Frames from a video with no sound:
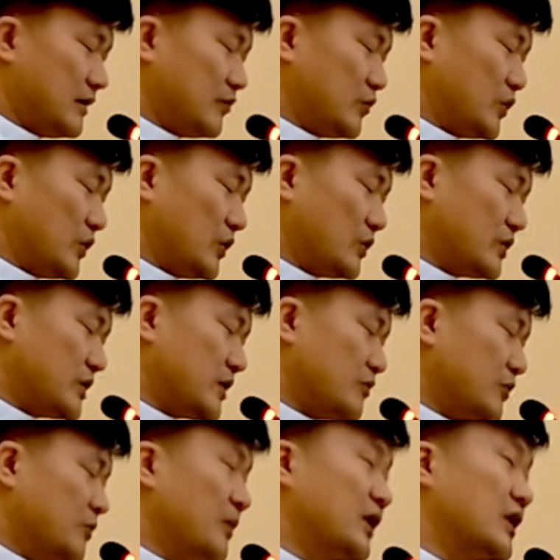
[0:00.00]
뭐
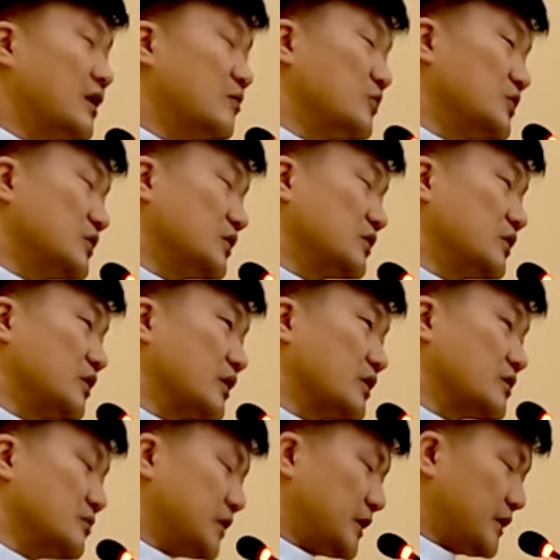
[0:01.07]
3년마다 한 번씩
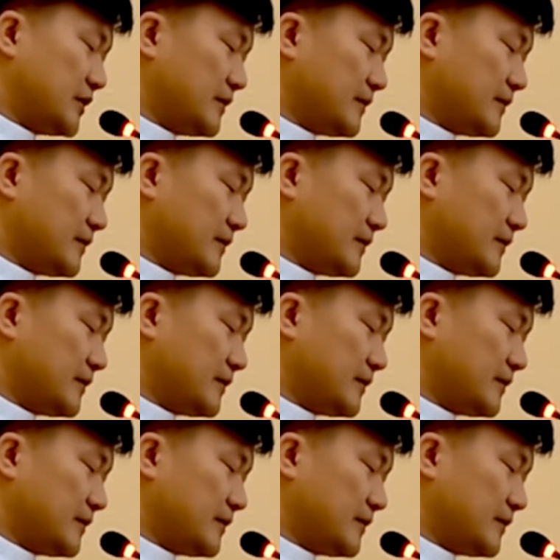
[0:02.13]
들었겠지만